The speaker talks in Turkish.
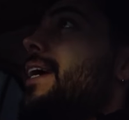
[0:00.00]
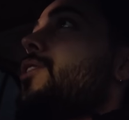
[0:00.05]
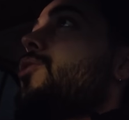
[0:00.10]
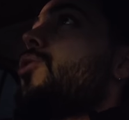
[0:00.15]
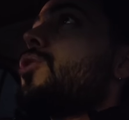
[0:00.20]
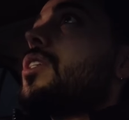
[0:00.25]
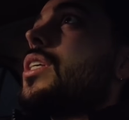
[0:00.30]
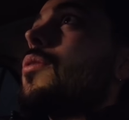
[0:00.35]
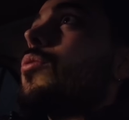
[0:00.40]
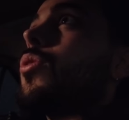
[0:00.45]
ben
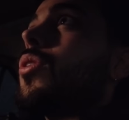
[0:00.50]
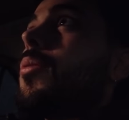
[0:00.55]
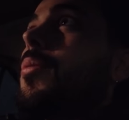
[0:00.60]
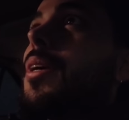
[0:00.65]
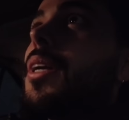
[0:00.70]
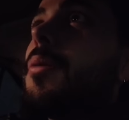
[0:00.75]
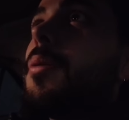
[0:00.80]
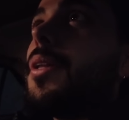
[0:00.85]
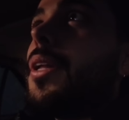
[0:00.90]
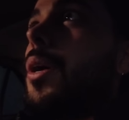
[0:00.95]
çok seviyorum
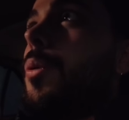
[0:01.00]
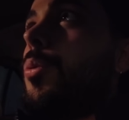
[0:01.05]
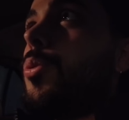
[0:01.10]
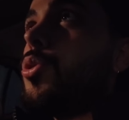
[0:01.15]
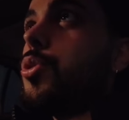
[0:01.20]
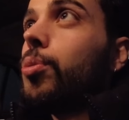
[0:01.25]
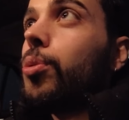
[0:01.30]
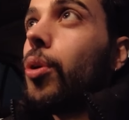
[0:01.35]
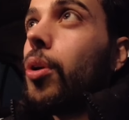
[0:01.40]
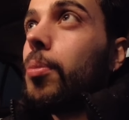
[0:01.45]
arabada abur
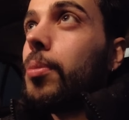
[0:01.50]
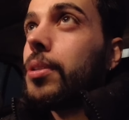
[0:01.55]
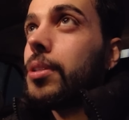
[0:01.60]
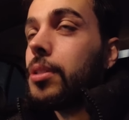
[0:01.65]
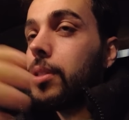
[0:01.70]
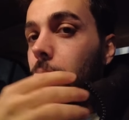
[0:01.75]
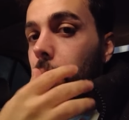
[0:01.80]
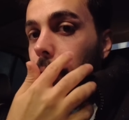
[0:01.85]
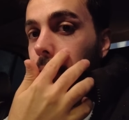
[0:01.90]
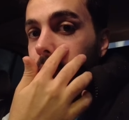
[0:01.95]
cubur
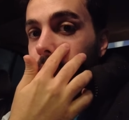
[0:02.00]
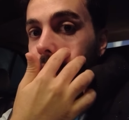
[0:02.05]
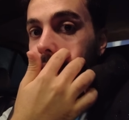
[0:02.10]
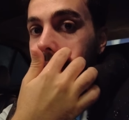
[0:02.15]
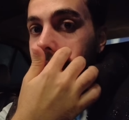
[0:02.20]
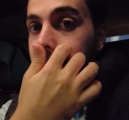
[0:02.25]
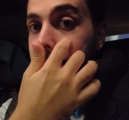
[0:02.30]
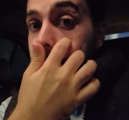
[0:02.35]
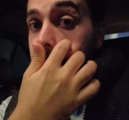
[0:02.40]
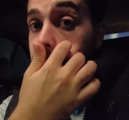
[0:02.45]
olmasını. Yolda
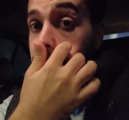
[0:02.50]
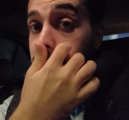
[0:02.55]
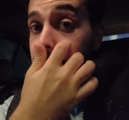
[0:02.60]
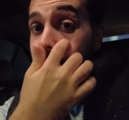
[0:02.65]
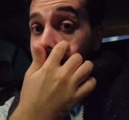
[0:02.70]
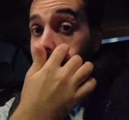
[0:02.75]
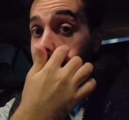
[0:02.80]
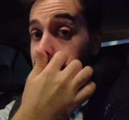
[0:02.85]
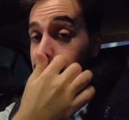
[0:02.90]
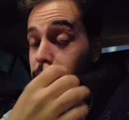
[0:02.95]
gidersin,
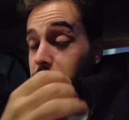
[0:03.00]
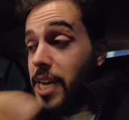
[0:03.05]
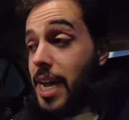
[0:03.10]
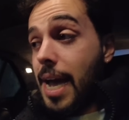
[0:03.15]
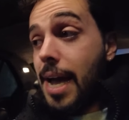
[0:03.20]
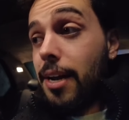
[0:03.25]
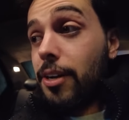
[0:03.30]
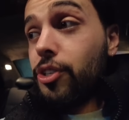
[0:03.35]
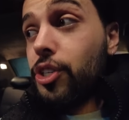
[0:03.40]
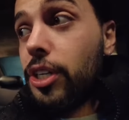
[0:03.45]
biri gelir,
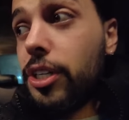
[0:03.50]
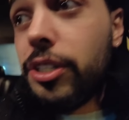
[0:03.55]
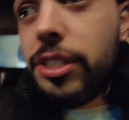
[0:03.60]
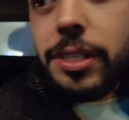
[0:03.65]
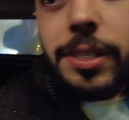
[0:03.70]
yer, canı